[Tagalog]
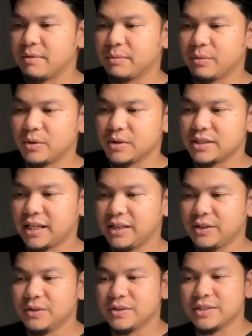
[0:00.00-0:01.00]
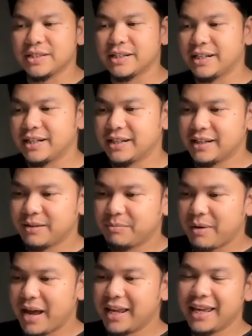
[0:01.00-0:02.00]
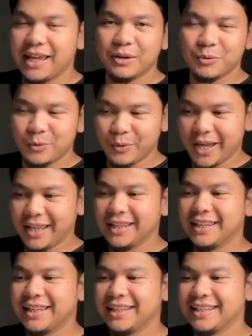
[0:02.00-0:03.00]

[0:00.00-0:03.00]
po sa inyo, Sir Pai and Gwen.